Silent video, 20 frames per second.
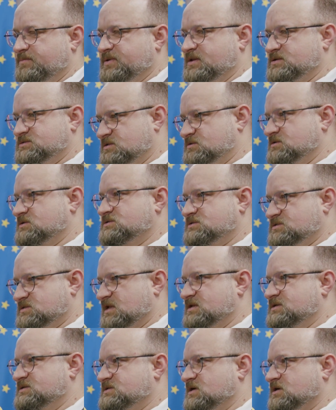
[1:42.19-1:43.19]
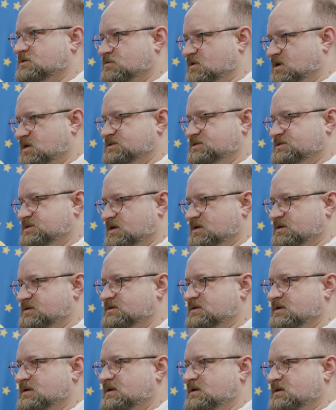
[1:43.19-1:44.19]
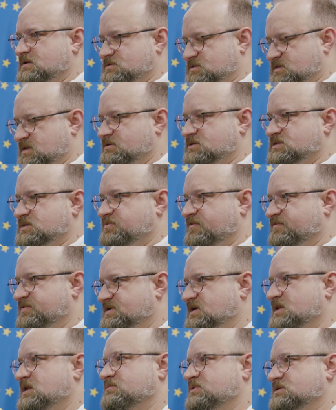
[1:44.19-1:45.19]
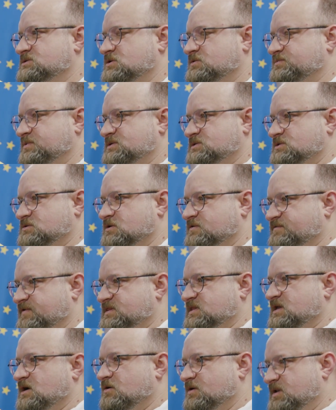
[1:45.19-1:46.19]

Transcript: Pierwsze to jest ta lista, która dzisiaj została zapowiedziana, będzie od 1 kwietnia.